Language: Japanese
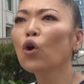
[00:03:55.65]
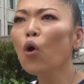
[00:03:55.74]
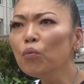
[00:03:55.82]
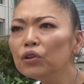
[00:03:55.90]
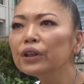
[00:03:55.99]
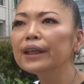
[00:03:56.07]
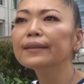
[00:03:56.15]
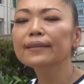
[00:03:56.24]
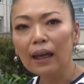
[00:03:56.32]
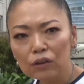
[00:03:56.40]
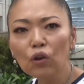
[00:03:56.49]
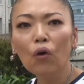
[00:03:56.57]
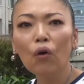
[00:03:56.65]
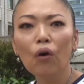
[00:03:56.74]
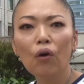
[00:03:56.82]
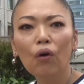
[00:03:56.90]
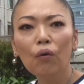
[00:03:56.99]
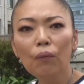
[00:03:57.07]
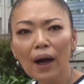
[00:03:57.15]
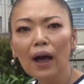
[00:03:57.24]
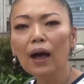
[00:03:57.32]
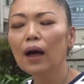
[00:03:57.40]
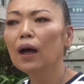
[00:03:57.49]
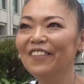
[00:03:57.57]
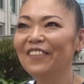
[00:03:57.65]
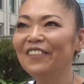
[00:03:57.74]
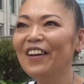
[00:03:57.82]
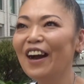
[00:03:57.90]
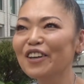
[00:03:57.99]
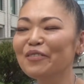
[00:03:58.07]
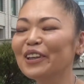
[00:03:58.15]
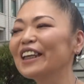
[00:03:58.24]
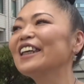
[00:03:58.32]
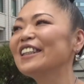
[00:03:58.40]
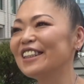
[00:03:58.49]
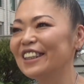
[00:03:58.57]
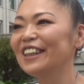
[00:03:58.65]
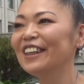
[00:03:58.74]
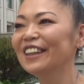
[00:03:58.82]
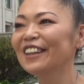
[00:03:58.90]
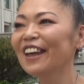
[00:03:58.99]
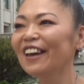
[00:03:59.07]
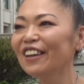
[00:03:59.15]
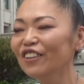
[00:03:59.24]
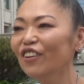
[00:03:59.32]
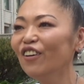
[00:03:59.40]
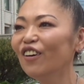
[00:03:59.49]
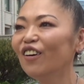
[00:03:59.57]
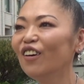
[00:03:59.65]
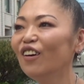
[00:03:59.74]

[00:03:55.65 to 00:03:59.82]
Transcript: 小麦砂糖はあくまできっちり、うん、だけど、